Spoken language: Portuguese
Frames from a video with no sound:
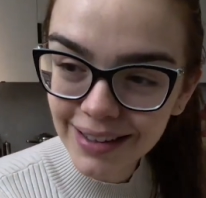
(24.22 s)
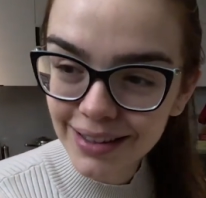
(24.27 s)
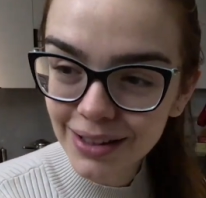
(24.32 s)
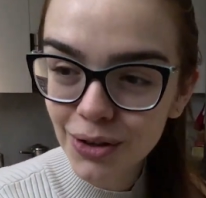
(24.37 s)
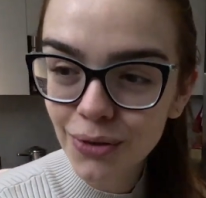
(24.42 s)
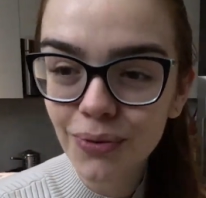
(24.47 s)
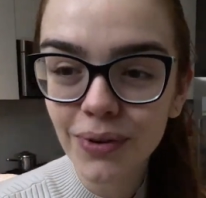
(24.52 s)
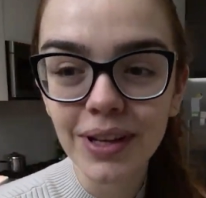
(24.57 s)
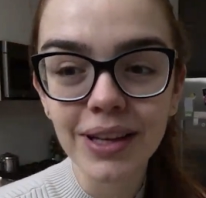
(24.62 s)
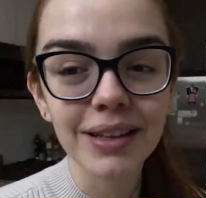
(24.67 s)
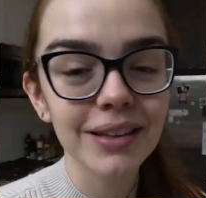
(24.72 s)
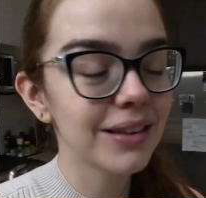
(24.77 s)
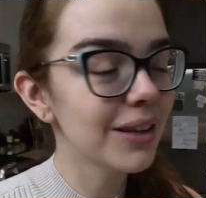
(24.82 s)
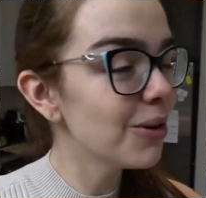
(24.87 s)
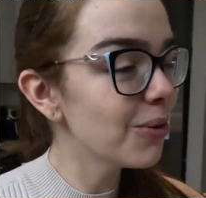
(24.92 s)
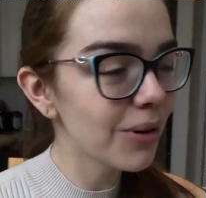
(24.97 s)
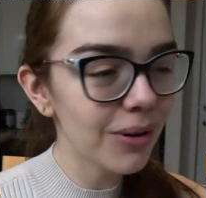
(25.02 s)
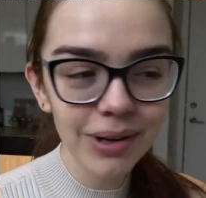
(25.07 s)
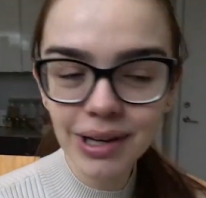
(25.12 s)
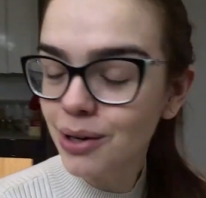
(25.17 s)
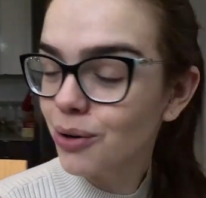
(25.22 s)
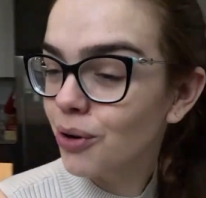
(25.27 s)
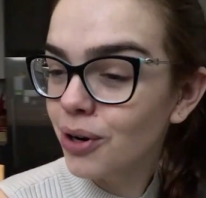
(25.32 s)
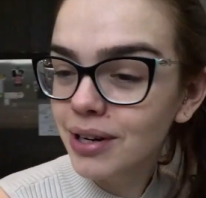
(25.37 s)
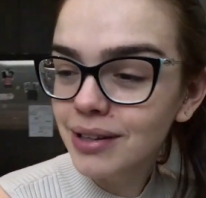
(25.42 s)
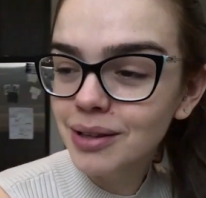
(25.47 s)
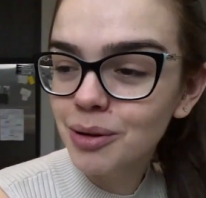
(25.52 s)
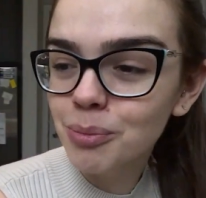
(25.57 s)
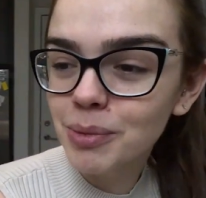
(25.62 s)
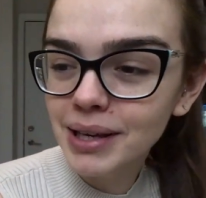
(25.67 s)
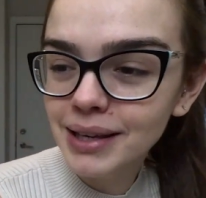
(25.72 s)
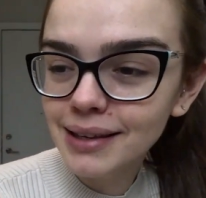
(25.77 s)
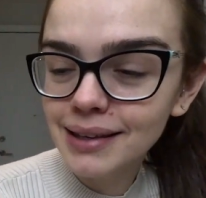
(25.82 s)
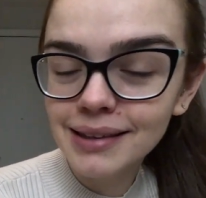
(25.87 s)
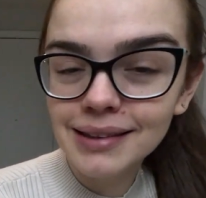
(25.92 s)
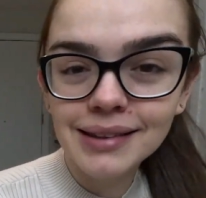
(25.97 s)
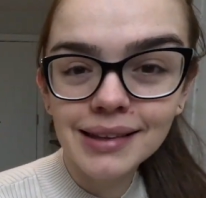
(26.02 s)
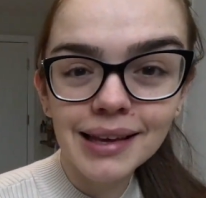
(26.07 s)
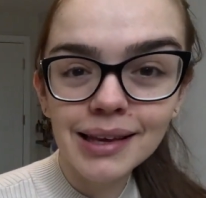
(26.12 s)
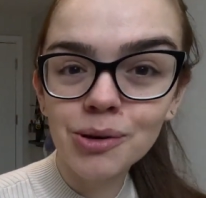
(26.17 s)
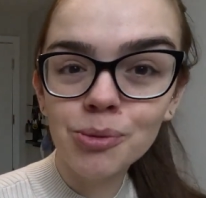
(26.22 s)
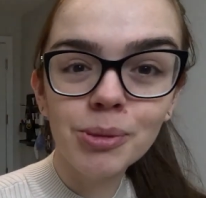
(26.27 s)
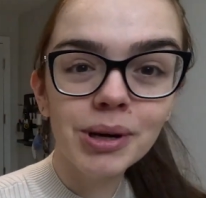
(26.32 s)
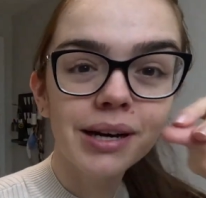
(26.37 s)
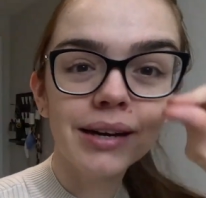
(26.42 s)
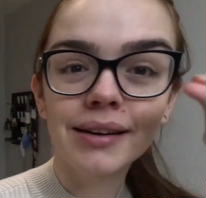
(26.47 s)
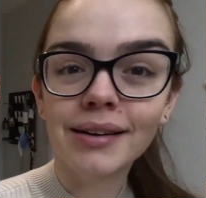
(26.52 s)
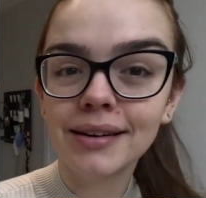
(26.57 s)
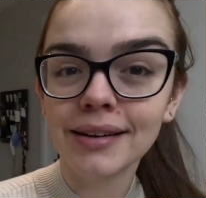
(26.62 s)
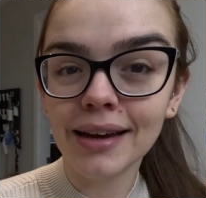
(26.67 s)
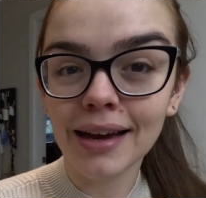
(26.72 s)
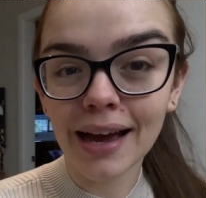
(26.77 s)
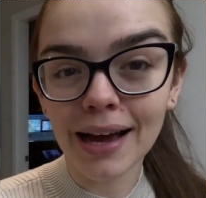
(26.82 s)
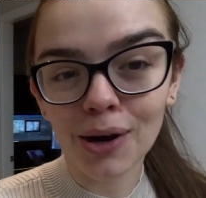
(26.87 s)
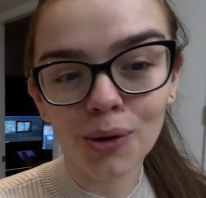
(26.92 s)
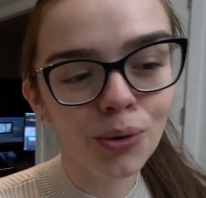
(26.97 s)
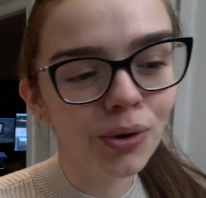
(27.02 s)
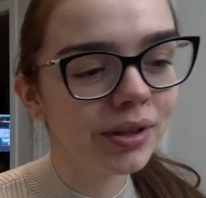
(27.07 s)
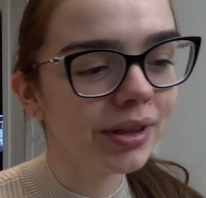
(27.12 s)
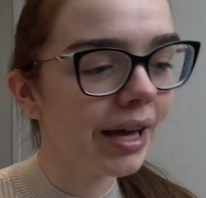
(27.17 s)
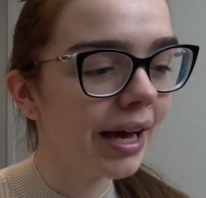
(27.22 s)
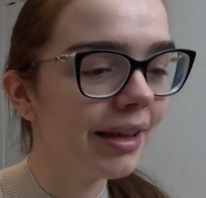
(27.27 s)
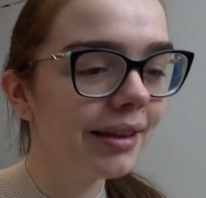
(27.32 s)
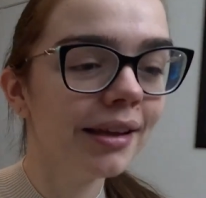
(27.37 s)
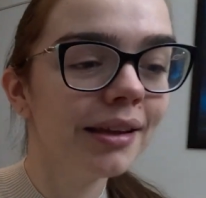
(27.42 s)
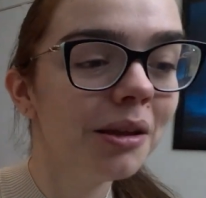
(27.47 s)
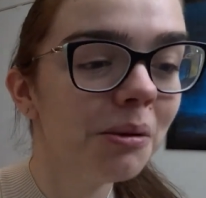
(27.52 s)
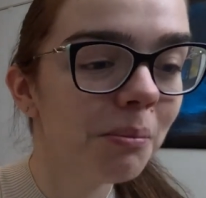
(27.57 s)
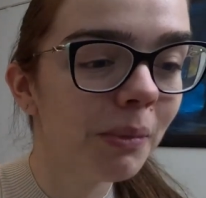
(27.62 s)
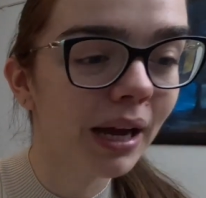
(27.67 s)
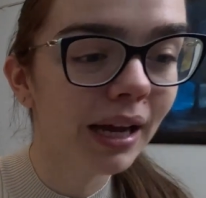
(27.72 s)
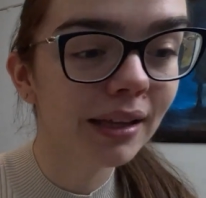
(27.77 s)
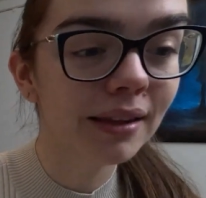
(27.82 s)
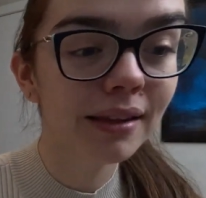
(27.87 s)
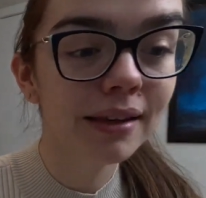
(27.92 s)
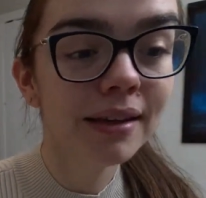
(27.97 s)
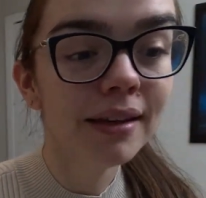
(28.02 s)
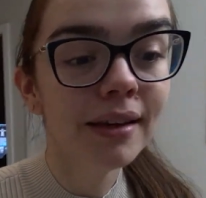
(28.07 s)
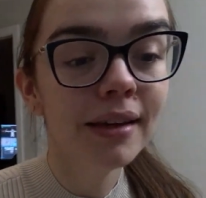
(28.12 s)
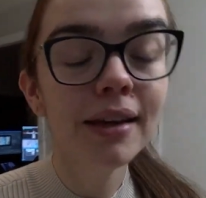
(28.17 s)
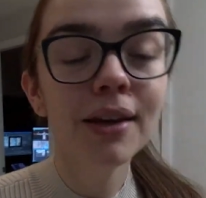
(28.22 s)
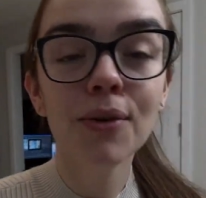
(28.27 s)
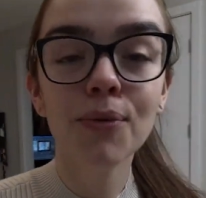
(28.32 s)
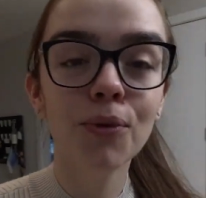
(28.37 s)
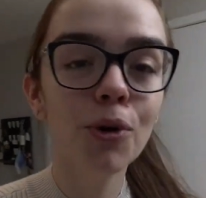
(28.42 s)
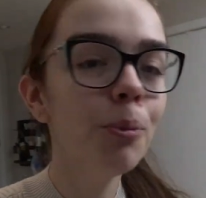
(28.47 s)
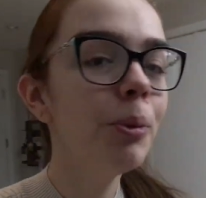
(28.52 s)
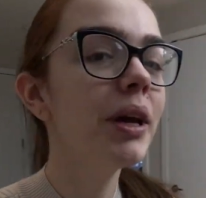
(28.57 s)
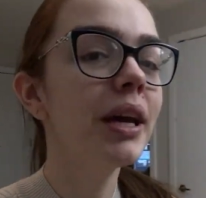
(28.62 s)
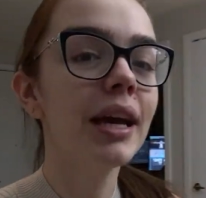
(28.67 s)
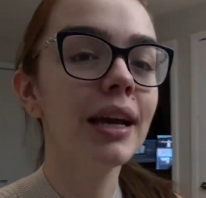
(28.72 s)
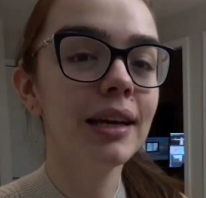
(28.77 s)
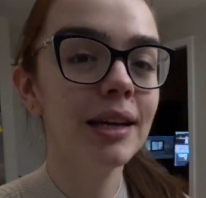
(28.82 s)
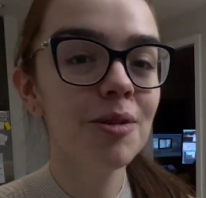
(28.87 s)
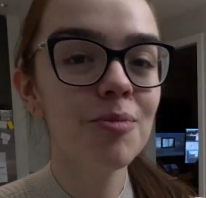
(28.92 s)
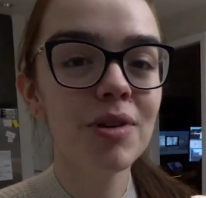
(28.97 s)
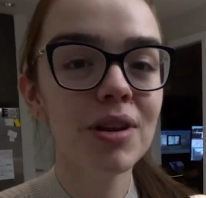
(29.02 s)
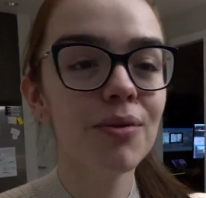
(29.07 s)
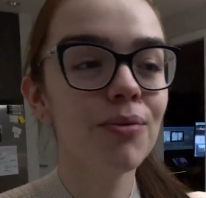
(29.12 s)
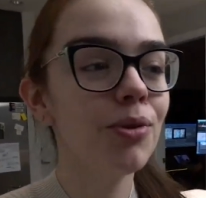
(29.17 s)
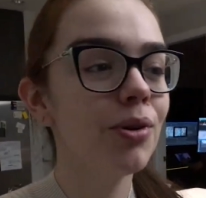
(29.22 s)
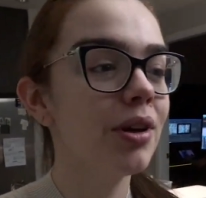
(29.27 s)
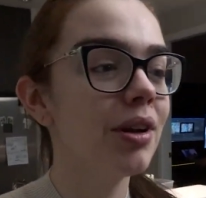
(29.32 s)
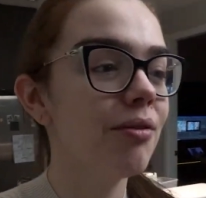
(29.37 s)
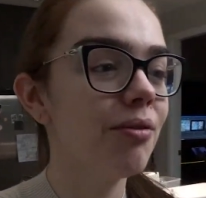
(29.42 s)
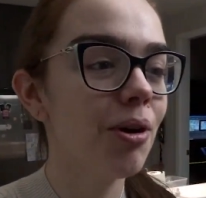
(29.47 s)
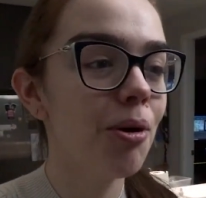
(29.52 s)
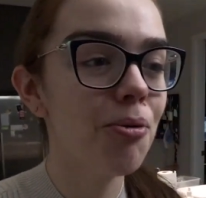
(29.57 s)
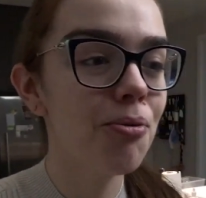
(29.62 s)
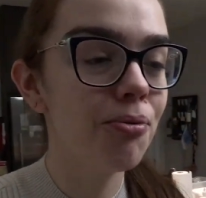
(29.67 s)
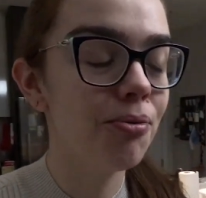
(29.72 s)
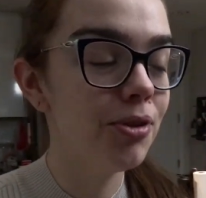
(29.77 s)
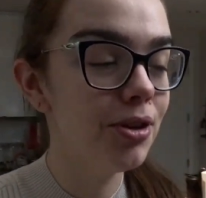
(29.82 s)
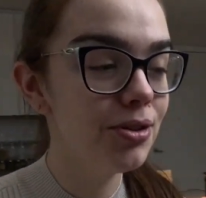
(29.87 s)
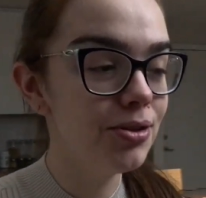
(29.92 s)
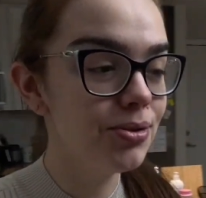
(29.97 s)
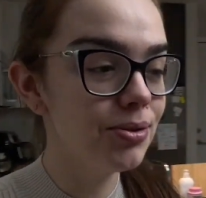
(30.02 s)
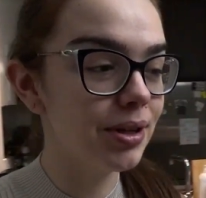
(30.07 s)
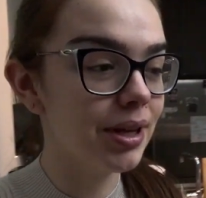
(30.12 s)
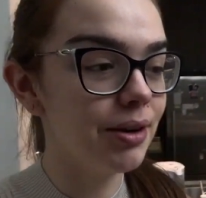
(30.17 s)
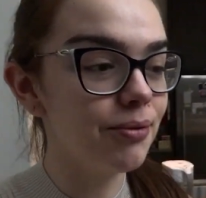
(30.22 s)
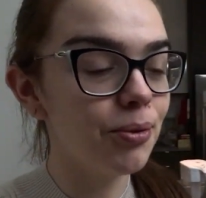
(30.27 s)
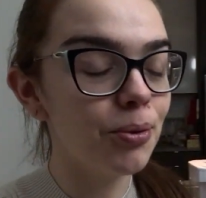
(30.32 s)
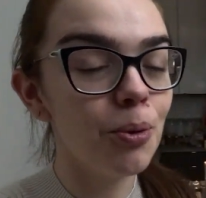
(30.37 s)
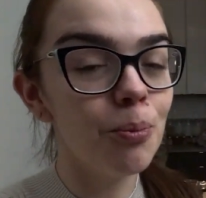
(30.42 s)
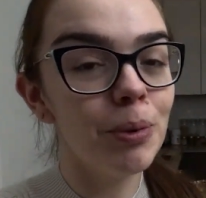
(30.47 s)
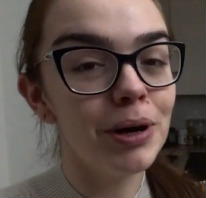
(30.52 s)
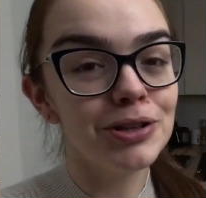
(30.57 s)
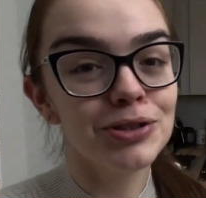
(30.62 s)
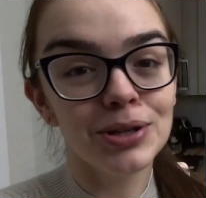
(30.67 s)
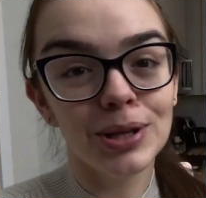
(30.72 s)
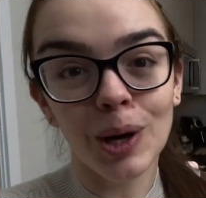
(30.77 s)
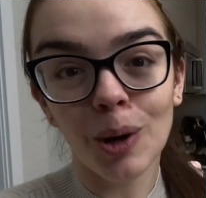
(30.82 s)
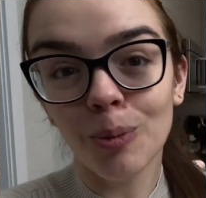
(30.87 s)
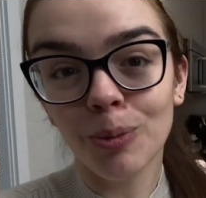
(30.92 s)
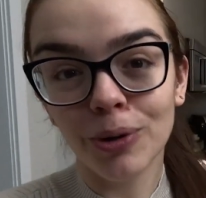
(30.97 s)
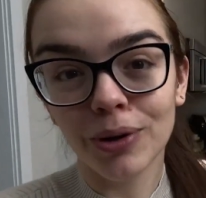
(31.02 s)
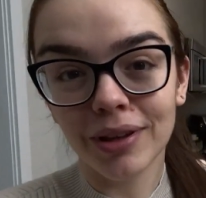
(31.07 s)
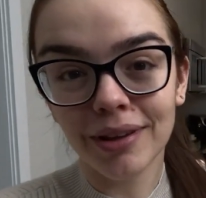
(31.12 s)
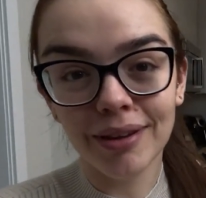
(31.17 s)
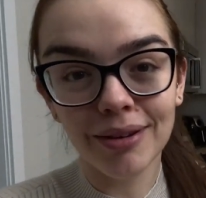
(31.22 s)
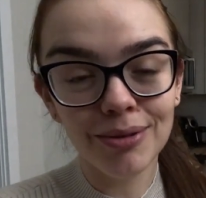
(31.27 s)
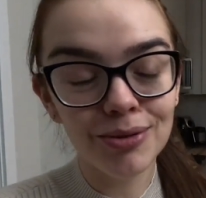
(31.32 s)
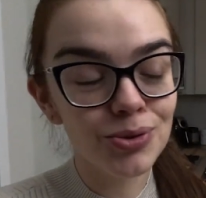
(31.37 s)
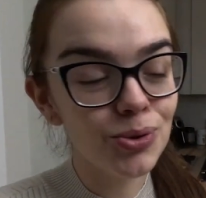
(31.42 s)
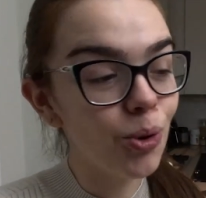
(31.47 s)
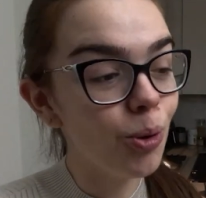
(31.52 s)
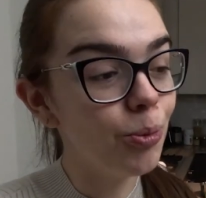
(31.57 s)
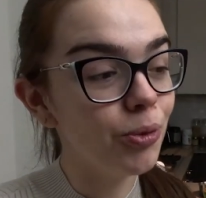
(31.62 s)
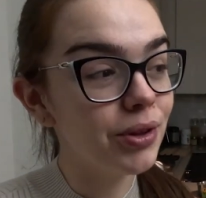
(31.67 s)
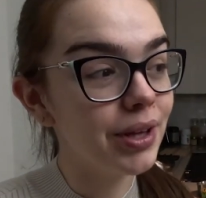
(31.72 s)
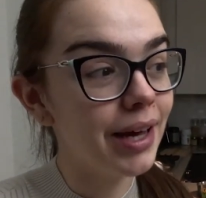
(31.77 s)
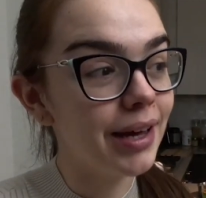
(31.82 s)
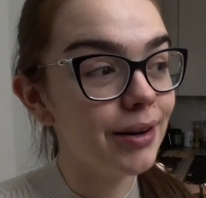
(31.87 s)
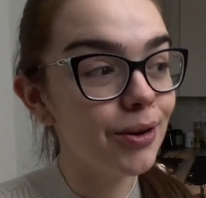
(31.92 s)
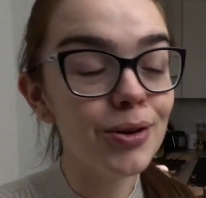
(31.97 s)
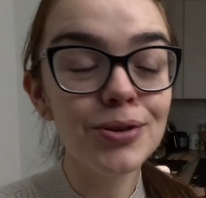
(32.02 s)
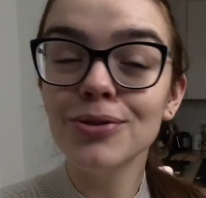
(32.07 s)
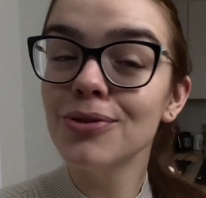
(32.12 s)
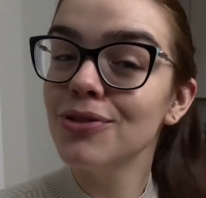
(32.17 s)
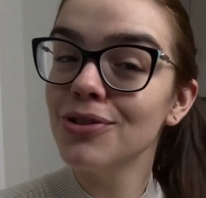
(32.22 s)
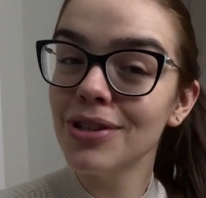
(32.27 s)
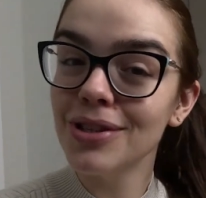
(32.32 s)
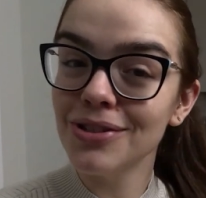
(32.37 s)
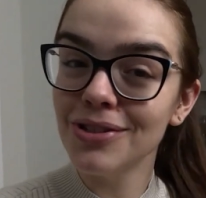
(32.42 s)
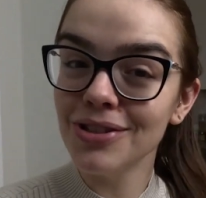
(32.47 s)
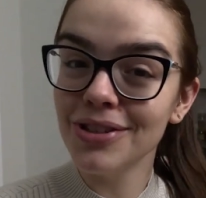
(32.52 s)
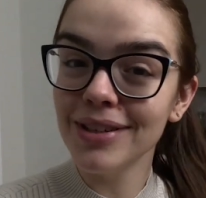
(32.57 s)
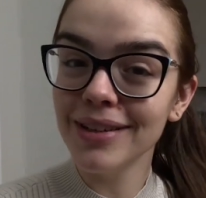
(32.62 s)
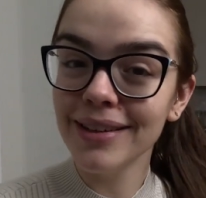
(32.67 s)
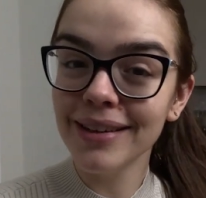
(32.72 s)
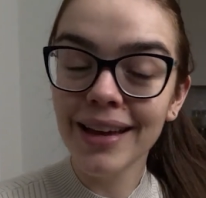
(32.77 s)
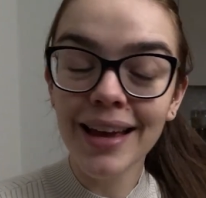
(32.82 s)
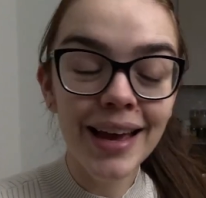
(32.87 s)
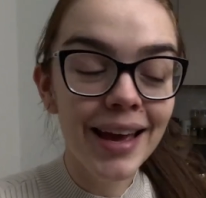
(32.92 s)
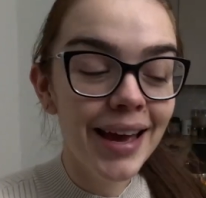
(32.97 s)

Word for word: Daí eu falei, então agora também que dei uma acordada animada, vou pegar a câmera, vou gravar um vídeo, né? Vou compartilhar um pouquinho de como tá nosso dia a dia